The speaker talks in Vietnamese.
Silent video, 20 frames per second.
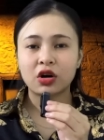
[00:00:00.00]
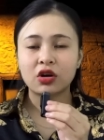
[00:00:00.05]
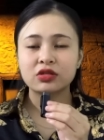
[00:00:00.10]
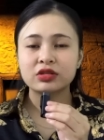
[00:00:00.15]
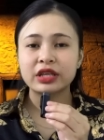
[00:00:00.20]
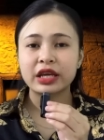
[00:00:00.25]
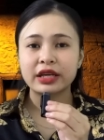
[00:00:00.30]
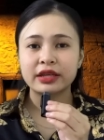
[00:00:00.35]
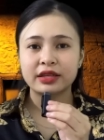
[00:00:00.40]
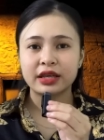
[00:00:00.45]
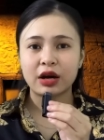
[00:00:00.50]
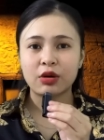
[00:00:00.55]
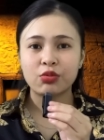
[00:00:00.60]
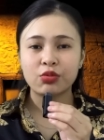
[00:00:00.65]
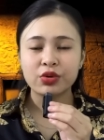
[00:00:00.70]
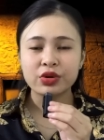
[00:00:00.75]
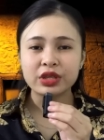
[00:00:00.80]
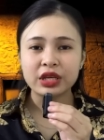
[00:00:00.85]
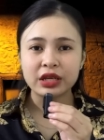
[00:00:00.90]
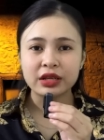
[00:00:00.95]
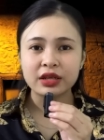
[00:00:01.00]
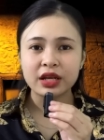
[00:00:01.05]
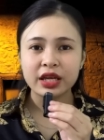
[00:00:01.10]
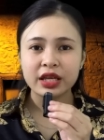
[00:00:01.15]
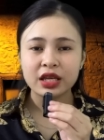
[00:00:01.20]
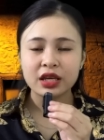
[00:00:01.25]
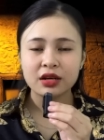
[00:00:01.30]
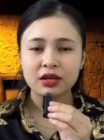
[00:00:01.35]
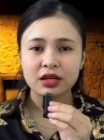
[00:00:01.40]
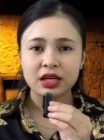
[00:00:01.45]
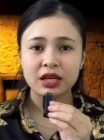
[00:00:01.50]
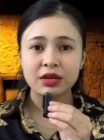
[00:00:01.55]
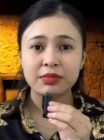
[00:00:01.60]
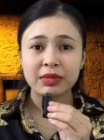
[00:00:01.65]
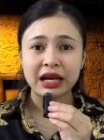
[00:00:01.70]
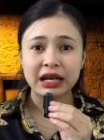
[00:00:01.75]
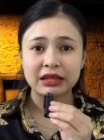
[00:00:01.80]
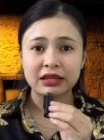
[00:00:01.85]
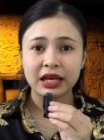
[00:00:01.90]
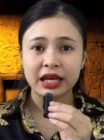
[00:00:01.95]
Còn về chồng của chị Ni á,
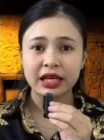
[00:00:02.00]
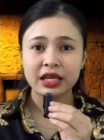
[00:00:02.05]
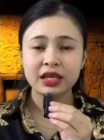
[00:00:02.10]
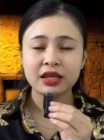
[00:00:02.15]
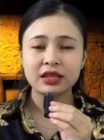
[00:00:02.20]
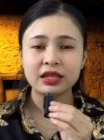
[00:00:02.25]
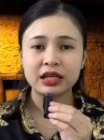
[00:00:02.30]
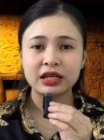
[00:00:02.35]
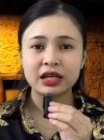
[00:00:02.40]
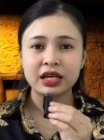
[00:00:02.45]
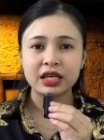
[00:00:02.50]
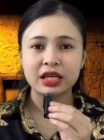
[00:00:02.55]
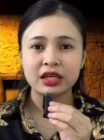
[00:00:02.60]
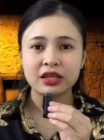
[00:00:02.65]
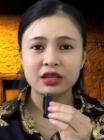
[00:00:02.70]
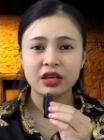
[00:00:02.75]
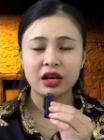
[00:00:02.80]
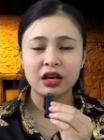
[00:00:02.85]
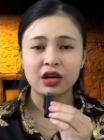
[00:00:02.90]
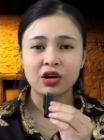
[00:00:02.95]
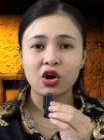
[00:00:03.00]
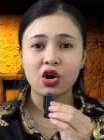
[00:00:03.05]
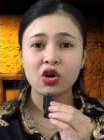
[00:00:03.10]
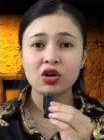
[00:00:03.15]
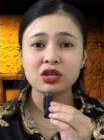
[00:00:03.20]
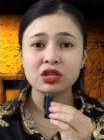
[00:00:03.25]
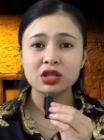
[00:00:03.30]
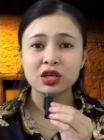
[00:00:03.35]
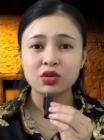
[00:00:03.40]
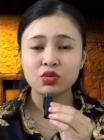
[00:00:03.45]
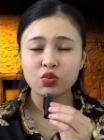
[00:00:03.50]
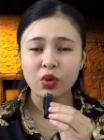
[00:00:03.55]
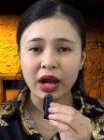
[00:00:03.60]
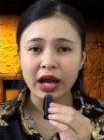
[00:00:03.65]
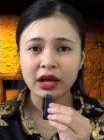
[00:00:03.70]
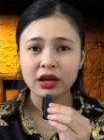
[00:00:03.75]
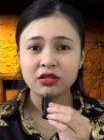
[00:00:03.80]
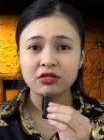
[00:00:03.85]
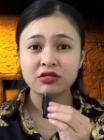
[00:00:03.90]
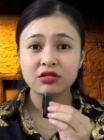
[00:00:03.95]
khi mà thấy chị Ni giờ là khó sinh
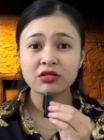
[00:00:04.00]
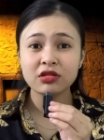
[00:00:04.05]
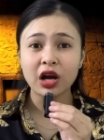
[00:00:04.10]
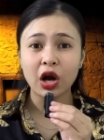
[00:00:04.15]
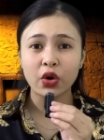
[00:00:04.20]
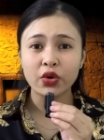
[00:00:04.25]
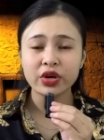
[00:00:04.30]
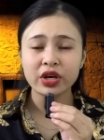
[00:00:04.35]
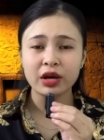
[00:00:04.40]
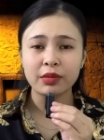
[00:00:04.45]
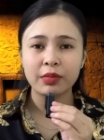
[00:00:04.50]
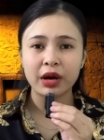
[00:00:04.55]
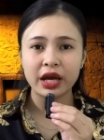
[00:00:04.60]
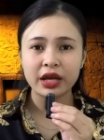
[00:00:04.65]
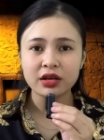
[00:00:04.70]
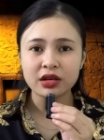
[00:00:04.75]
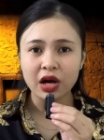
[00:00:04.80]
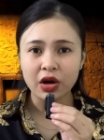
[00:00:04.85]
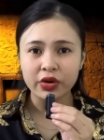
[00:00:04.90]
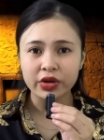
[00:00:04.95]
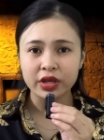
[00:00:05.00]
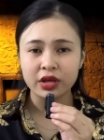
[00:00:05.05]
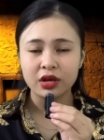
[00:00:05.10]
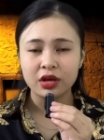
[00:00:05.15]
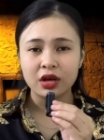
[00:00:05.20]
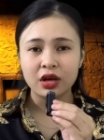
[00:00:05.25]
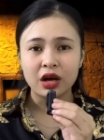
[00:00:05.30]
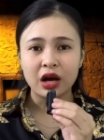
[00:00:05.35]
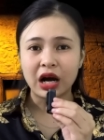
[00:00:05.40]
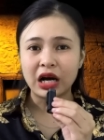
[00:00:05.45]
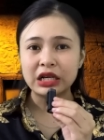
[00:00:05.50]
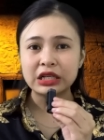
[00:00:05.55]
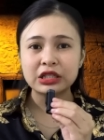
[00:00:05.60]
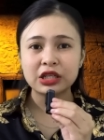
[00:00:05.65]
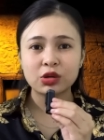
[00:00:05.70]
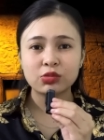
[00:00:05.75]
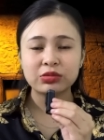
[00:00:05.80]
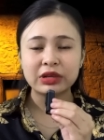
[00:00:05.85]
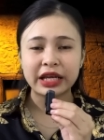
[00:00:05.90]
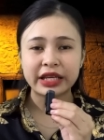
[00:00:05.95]
quá, nước ối đã bể rồi,
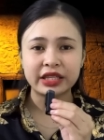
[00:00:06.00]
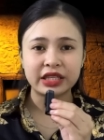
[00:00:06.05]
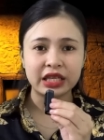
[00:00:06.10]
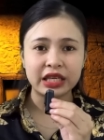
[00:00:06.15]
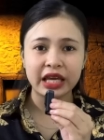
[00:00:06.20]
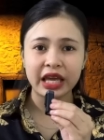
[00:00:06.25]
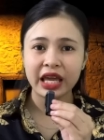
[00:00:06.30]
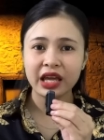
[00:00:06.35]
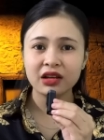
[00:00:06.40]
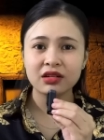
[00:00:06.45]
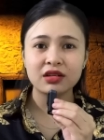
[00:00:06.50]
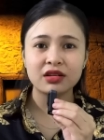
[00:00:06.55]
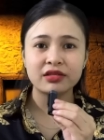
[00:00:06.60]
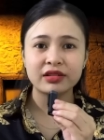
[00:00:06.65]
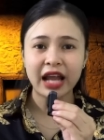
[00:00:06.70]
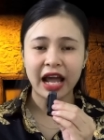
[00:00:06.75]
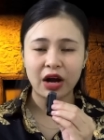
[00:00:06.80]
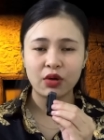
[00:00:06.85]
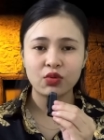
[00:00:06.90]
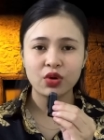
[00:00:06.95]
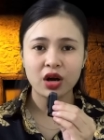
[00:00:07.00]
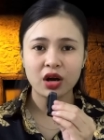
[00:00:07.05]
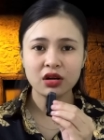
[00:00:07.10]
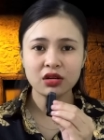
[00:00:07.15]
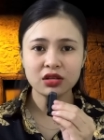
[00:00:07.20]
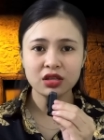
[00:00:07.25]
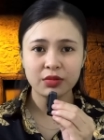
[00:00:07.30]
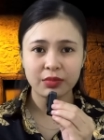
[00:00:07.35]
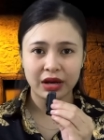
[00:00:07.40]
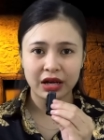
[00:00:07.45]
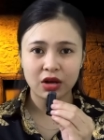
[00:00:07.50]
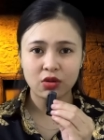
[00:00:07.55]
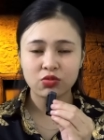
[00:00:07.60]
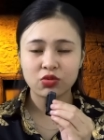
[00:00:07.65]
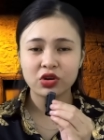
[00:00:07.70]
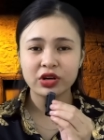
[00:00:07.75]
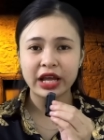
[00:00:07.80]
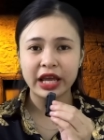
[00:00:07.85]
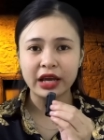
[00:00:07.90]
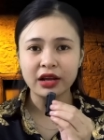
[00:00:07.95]
ở trong này chị hét lên đau đớn nhưng mà
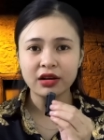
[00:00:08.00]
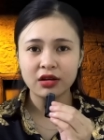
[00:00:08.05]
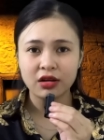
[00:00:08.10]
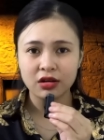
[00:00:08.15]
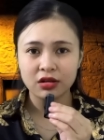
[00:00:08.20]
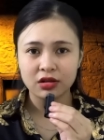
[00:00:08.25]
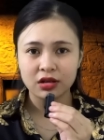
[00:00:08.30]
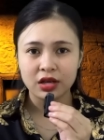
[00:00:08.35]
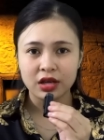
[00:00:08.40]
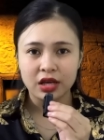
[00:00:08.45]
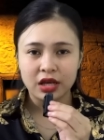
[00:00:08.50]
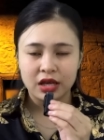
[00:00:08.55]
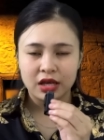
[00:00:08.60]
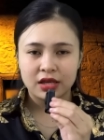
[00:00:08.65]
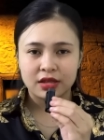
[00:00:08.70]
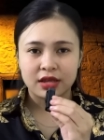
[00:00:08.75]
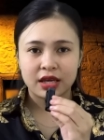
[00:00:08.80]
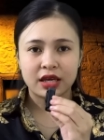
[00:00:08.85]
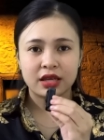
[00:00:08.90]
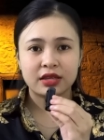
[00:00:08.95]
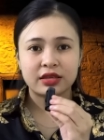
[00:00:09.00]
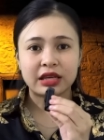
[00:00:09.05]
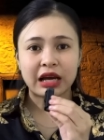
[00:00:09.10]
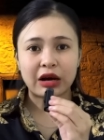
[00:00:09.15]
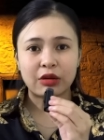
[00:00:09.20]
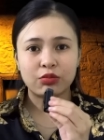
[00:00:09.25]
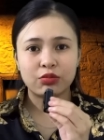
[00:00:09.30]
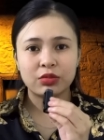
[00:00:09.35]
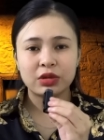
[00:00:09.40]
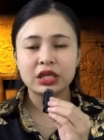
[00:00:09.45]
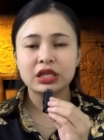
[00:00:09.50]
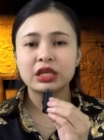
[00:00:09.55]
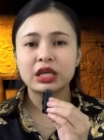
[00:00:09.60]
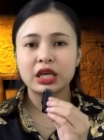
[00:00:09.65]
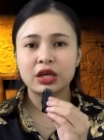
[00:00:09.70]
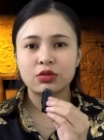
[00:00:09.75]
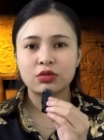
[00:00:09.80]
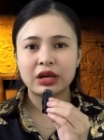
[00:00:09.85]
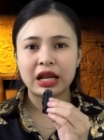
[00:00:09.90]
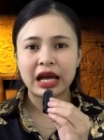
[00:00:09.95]
không có đẻ được. Thì chồng mới
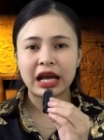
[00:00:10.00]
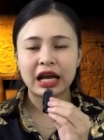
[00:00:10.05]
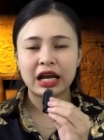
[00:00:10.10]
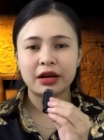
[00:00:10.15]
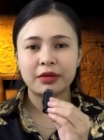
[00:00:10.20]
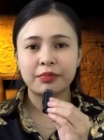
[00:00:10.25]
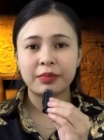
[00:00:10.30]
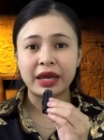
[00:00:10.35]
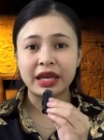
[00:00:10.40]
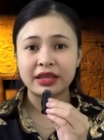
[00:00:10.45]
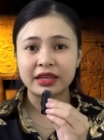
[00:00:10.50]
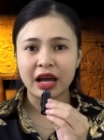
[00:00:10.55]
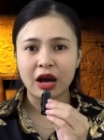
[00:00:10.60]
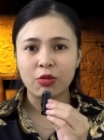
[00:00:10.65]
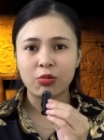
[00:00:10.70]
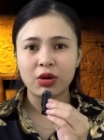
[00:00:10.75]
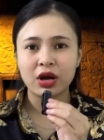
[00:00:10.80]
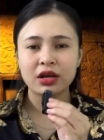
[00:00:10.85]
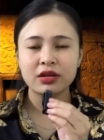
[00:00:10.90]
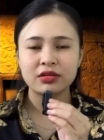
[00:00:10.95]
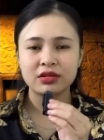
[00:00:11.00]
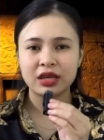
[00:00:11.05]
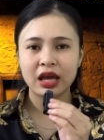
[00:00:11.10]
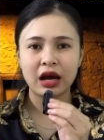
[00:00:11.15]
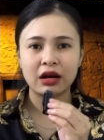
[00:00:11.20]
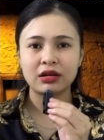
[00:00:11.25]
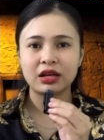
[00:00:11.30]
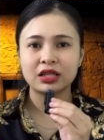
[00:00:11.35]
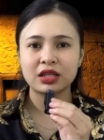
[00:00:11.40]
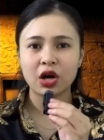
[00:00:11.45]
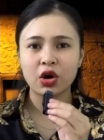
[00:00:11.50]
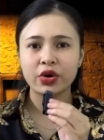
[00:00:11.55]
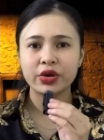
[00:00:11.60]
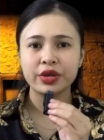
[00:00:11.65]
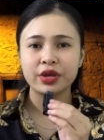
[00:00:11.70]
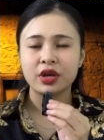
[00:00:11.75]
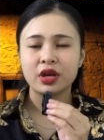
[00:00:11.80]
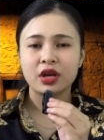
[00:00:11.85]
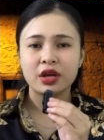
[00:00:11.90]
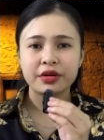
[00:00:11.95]
kêu là mẹ chồng á, giờ là
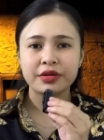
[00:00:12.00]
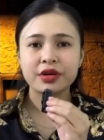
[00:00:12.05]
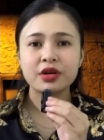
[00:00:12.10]
thôi,